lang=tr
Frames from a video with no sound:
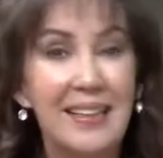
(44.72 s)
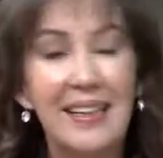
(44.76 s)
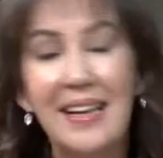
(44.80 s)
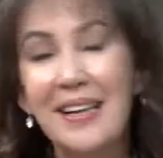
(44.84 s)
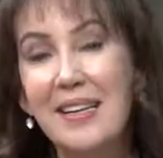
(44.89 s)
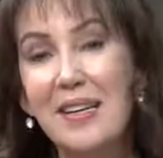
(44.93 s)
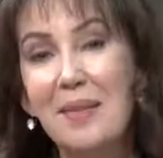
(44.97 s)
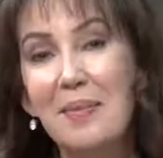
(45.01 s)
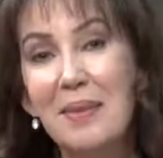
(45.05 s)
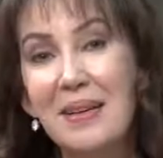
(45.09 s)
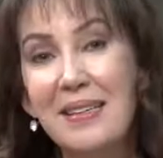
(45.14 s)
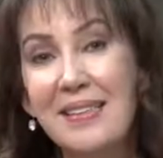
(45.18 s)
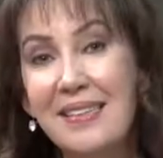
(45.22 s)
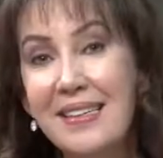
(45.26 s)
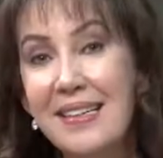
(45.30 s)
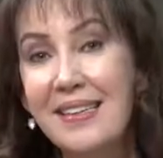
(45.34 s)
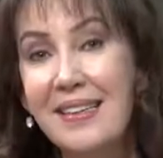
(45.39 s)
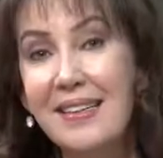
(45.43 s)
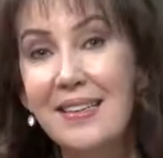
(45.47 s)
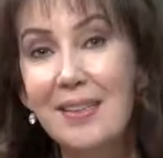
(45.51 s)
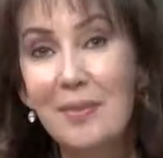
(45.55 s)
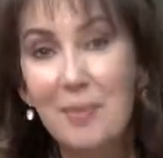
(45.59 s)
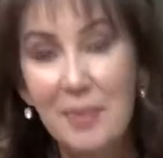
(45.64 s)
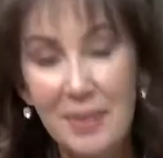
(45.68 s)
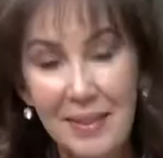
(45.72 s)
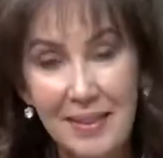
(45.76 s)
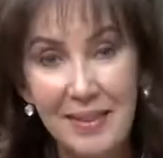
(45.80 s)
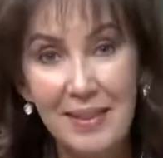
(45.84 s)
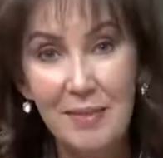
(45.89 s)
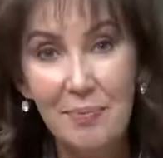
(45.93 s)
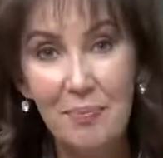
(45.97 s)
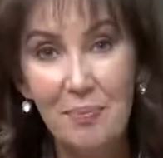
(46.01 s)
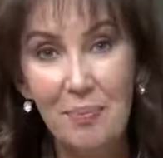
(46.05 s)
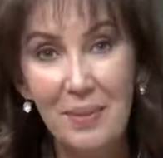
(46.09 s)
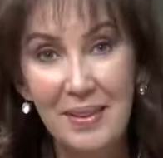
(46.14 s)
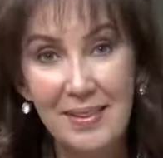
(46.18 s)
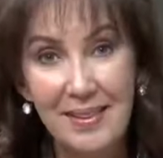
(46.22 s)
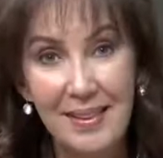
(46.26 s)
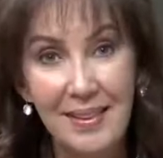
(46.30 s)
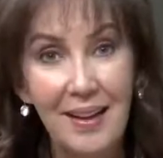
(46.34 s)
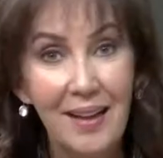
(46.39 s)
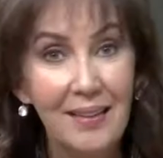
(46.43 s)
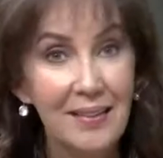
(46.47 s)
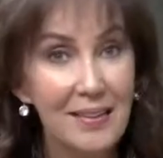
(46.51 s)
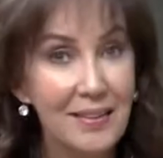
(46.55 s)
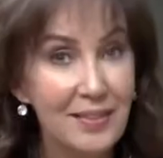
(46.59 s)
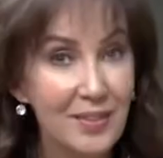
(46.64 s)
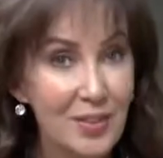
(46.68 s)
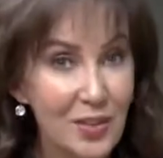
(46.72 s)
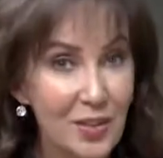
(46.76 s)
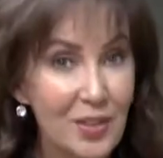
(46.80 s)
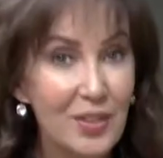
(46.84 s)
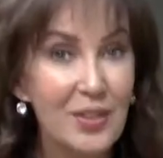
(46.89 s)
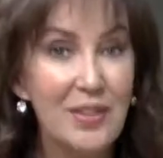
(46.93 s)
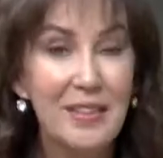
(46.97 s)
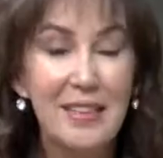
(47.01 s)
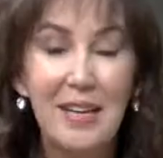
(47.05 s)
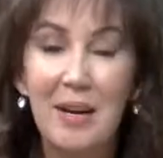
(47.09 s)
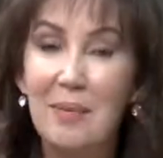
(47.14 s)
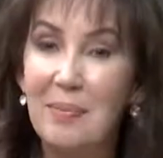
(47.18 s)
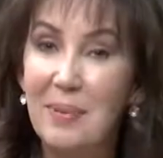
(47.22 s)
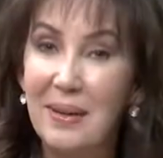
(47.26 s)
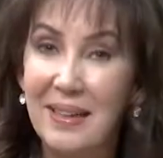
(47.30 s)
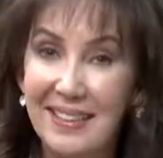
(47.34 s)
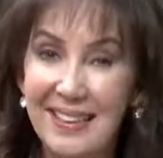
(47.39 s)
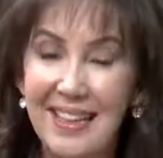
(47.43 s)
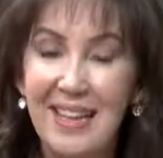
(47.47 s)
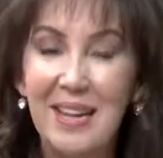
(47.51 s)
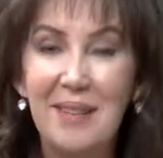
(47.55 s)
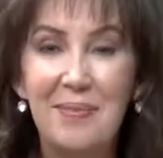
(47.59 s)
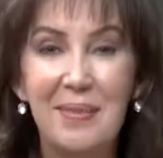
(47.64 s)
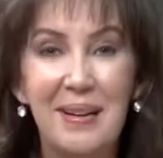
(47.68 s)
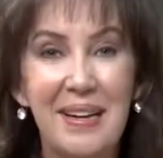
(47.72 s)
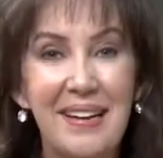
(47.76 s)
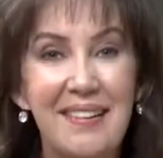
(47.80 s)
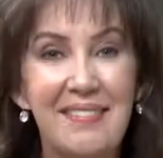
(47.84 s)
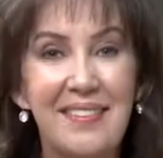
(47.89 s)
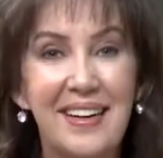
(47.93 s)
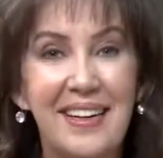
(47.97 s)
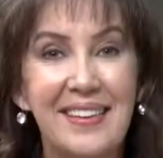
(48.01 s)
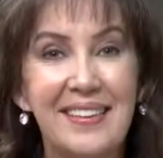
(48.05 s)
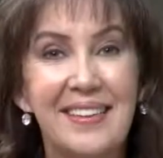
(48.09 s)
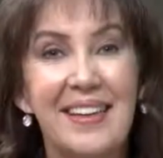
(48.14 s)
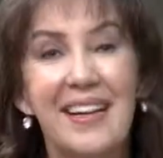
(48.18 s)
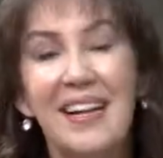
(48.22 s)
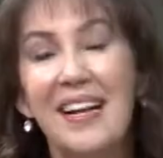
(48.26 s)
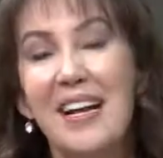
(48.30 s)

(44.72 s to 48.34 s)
Kendi mesleklerini bırakıp masal anlatıcılığı yapanlar bile var.